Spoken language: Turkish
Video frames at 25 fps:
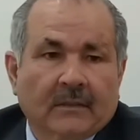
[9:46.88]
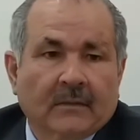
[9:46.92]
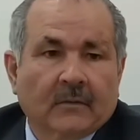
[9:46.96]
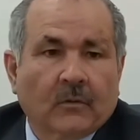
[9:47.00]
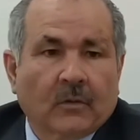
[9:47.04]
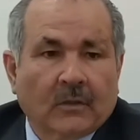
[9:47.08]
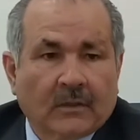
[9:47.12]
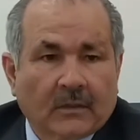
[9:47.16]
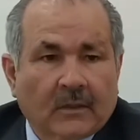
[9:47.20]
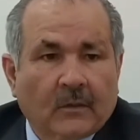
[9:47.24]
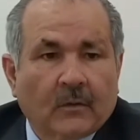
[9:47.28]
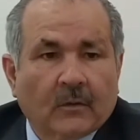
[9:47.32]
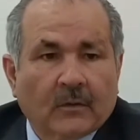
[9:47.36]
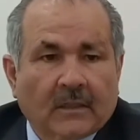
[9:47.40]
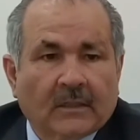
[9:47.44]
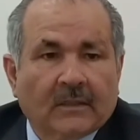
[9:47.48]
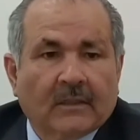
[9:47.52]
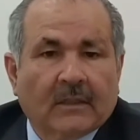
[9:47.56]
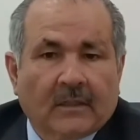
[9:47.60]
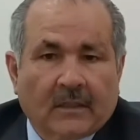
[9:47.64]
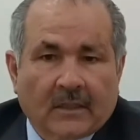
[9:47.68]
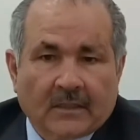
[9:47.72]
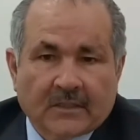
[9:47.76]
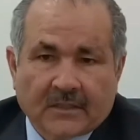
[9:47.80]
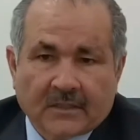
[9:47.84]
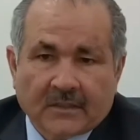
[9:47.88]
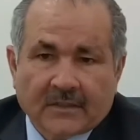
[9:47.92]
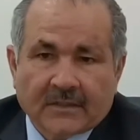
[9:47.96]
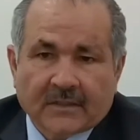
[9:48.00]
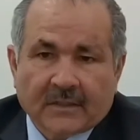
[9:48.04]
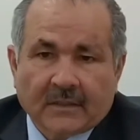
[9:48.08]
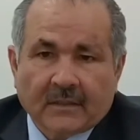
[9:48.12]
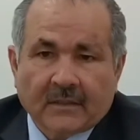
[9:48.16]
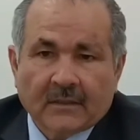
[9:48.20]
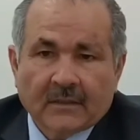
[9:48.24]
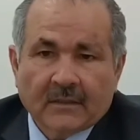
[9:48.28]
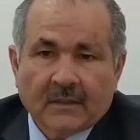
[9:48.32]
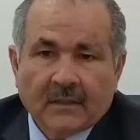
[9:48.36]
O kanal açıksa
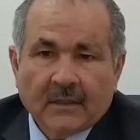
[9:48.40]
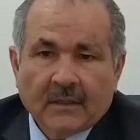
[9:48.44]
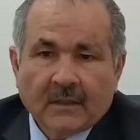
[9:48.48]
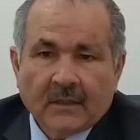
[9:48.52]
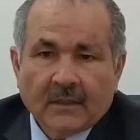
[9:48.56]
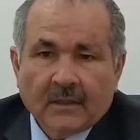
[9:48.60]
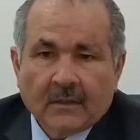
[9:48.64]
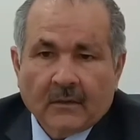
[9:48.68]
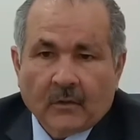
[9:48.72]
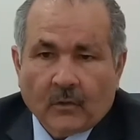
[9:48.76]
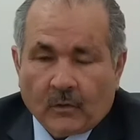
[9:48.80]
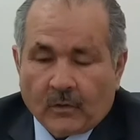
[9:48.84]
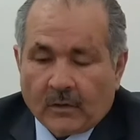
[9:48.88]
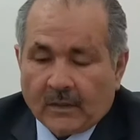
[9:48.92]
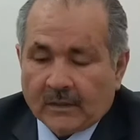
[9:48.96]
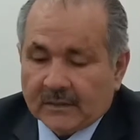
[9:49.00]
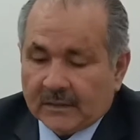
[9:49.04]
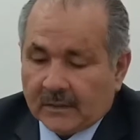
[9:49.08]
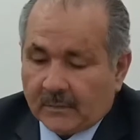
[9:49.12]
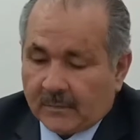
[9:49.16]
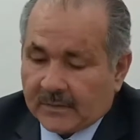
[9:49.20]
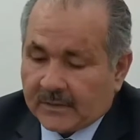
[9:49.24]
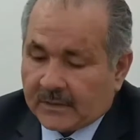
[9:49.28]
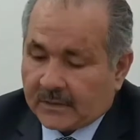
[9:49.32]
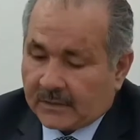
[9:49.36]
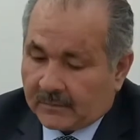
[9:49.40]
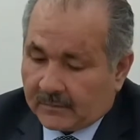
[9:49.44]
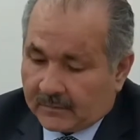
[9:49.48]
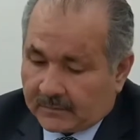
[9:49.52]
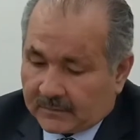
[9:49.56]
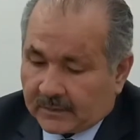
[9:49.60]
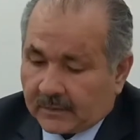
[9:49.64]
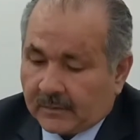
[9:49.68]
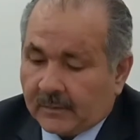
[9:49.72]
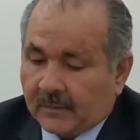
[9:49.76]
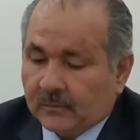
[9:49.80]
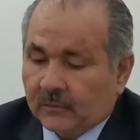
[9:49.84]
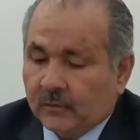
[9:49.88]
o anda bizi
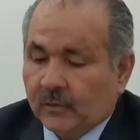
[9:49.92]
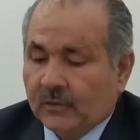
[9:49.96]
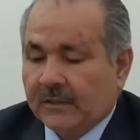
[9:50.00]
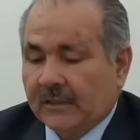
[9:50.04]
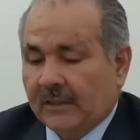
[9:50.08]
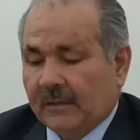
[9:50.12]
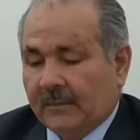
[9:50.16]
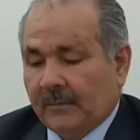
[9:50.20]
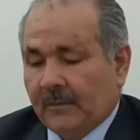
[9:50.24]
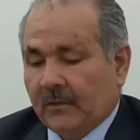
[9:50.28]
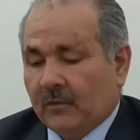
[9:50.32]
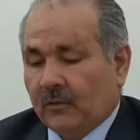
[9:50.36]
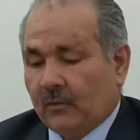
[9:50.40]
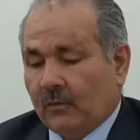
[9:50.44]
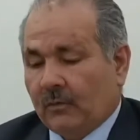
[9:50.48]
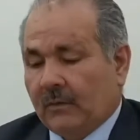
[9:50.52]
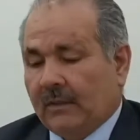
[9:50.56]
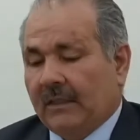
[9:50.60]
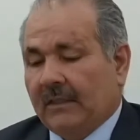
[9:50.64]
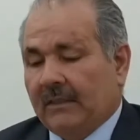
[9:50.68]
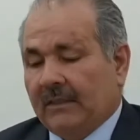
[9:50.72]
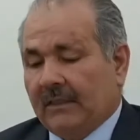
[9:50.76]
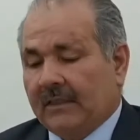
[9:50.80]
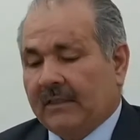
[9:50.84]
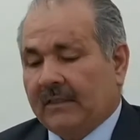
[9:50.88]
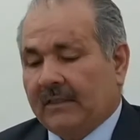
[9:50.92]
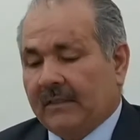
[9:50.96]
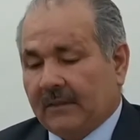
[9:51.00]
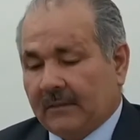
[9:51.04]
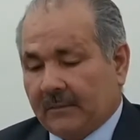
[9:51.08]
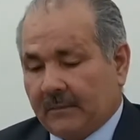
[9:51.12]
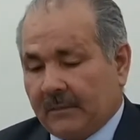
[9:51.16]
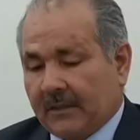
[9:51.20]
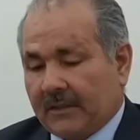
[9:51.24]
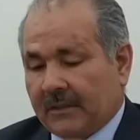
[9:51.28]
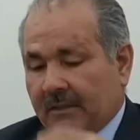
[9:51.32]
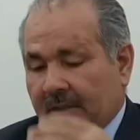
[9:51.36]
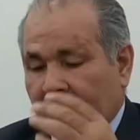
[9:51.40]
tamam tuş etmiş, günah
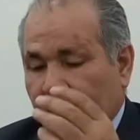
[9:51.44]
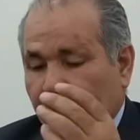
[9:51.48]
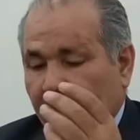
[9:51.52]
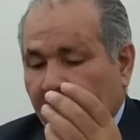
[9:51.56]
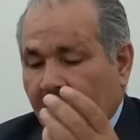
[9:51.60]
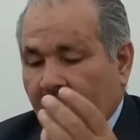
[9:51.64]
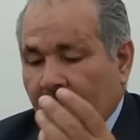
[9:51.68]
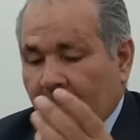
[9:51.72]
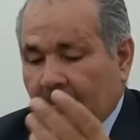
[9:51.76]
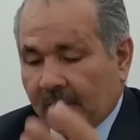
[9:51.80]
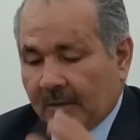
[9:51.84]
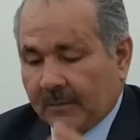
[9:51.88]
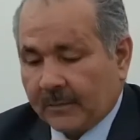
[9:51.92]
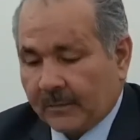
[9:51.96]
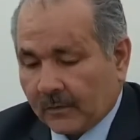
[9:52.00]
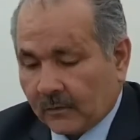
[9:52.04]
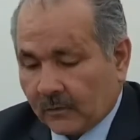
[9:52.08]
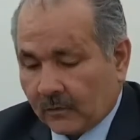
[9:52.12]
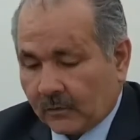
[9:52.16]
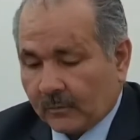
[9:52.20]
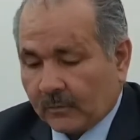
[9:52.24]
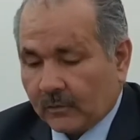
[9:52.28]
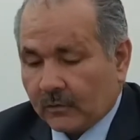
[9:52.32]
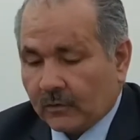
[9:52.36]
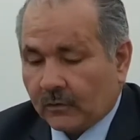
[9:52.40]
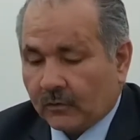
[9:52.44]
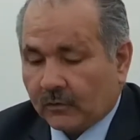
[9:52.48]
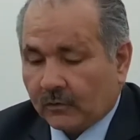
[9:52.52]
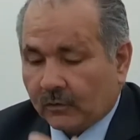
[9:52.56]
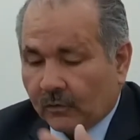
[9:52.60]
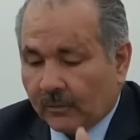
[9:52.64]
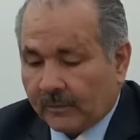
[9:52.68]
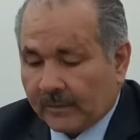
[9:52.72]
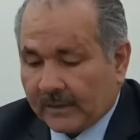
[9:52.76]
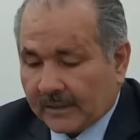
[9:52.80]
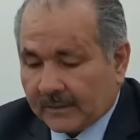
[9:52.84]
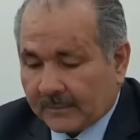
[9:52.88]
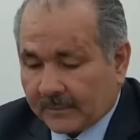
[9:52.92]
işletmiş, pişman olmuşuz, tövbe
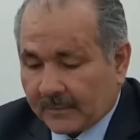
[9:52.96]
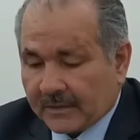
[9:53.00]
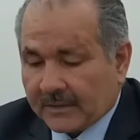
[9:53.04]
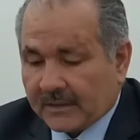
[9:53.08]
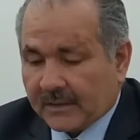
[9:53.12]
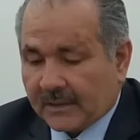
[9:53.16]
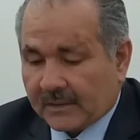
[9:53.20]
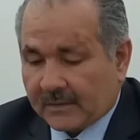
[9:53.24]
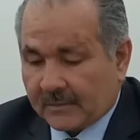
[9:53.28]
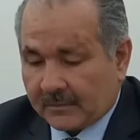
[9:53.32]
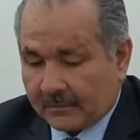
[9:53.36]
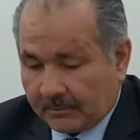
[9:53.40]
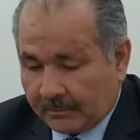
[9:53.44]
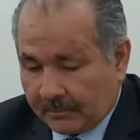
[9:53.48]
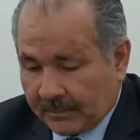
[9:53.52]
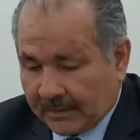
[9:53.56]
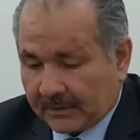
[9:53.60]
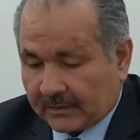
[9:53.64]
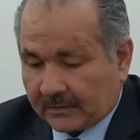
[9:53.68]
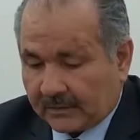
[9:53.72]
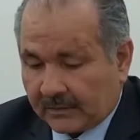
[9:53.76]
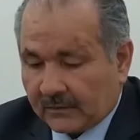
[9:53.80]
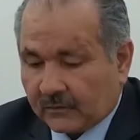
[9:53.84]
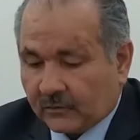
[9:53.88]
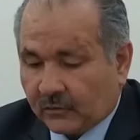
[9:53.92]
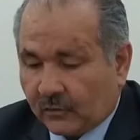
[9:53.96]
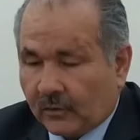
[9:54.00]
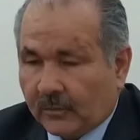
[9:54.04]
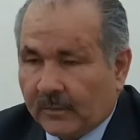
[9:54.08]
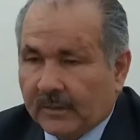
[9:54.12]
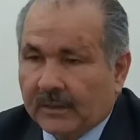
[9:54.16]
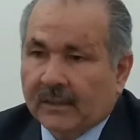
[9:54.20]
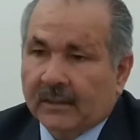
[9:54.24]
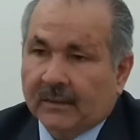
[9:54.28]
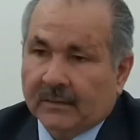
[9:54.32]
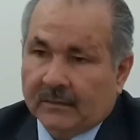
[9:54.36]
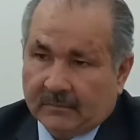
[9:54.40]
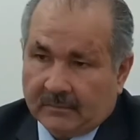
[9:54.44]
etmişiz. Bitti, tövbe de
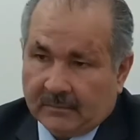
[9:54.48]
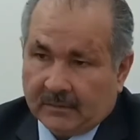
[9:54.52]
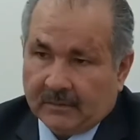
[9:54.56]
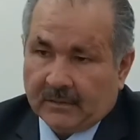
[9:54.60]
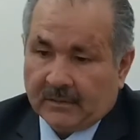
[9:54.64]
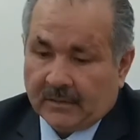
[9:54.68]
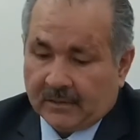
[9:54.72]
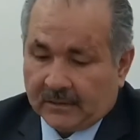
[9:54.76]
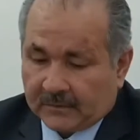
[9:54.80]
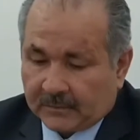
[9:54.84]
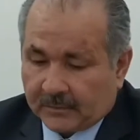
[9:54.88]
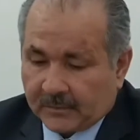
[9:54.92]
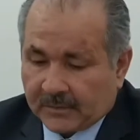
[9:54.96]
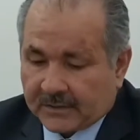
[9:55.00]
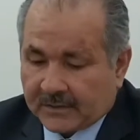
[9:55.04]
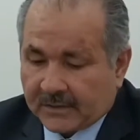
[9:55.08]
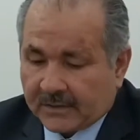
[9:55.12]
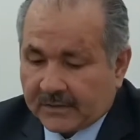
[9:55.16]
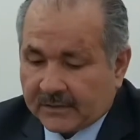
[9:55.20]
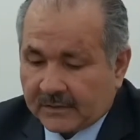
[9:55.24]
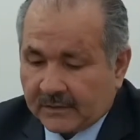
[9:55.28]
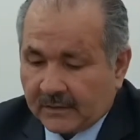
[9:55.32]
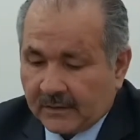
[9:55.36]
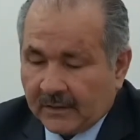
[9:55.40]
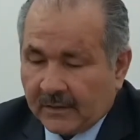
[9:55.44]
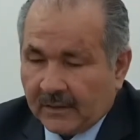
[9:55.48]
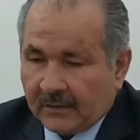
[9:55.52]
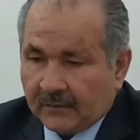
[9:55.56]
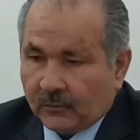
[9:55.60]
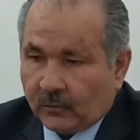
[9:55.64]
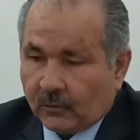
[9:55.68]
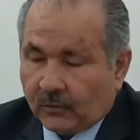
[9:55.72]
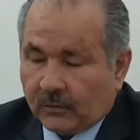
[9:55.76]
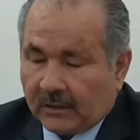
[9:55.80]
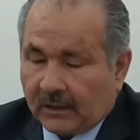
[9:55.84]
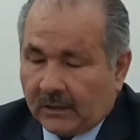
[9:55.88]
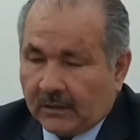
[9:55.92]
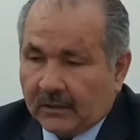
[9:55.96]
etmişiz.
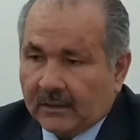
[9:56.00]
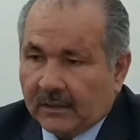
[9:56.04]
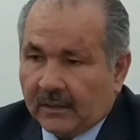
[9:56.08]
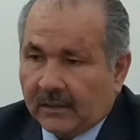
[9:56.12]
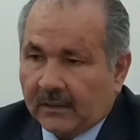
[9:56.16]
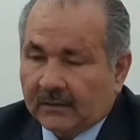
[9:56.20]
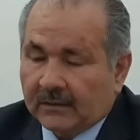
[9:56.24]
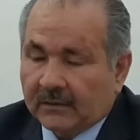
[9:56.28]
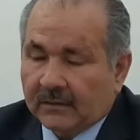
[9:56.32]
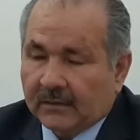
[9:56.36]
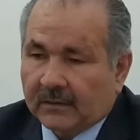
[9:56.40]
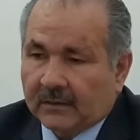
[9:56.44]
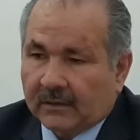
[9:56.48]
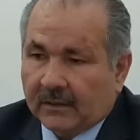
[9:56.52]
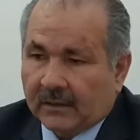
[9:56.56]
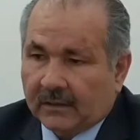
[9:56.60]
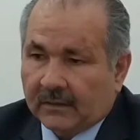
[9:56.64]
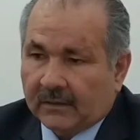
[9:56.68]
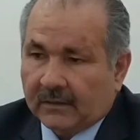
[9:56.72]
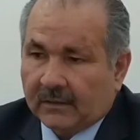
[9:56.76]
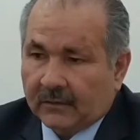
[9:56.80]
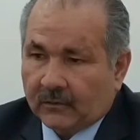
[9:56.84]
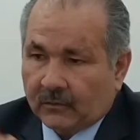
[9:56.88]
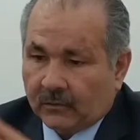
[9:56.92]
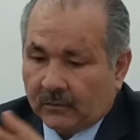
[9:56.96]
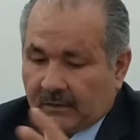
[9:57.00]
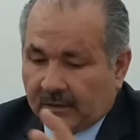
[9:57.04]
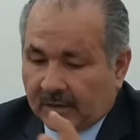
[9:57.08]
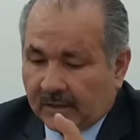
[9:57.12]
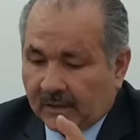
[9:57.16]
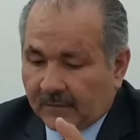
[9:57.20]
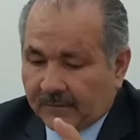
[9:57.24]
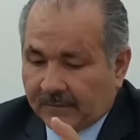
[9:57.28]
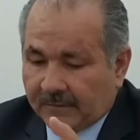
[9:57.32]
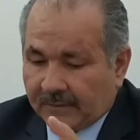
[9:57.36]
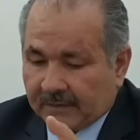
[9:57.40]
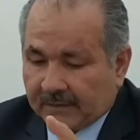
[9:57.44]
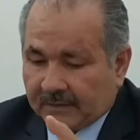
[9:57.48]
Günah kaldırdı Allah, günahı
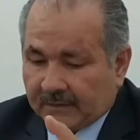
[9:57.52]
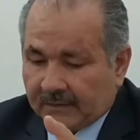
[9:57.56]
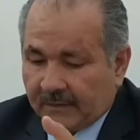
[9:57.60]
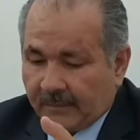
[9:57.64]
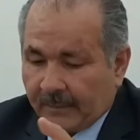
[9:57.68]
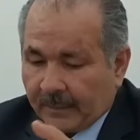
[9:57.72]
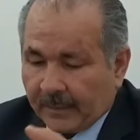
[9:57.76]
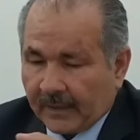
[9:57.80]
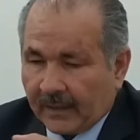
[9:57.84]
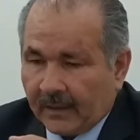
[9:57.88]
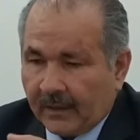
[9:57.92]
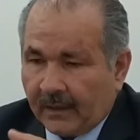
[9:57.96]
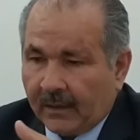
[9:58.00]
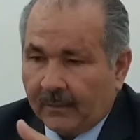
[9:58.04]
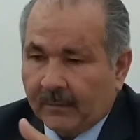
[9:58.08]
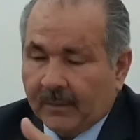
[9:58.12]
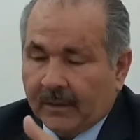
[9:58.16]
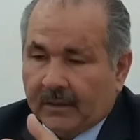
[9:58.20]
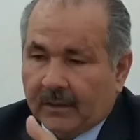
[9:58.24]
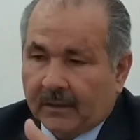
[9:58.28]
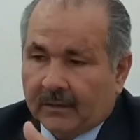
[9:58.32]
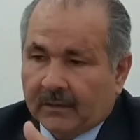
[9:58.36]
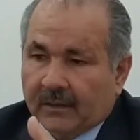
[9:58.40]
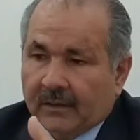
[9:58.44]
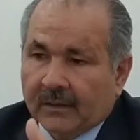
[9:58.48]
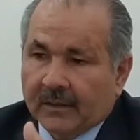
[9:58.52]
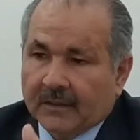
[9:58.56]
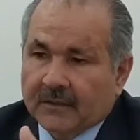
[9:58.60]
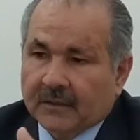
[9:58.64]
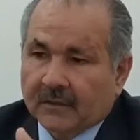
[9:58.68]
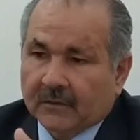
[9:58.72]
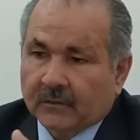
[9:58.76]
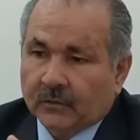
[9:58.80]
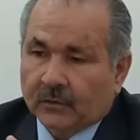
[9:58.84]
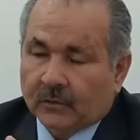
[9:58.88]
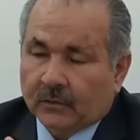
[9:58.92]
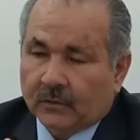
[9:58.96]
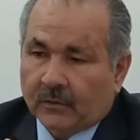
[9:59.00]
affetti ama kanal açık
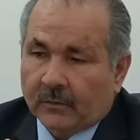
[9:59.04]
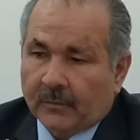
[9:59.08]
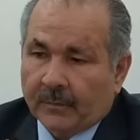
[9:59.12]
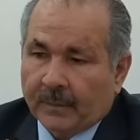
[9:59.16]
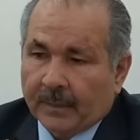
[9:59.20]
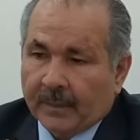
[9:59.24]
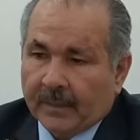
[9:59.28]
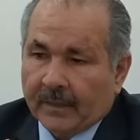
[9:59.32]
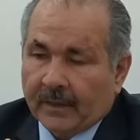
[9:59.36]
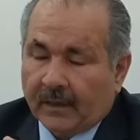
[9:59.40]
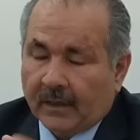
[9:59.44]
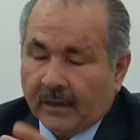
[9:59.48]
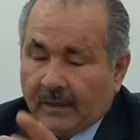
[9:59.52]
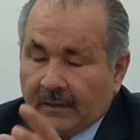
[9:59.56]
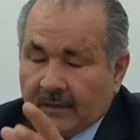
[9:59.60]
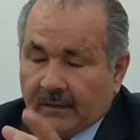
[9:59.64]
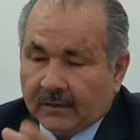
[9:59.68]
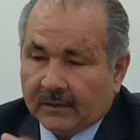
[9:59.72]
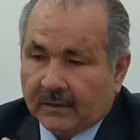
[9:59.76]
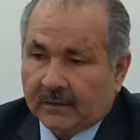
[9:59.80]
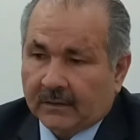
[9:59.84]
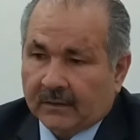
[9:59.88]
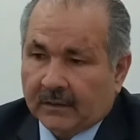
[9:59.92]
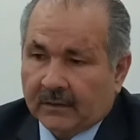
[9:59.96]
duruyor. Aynı kanal.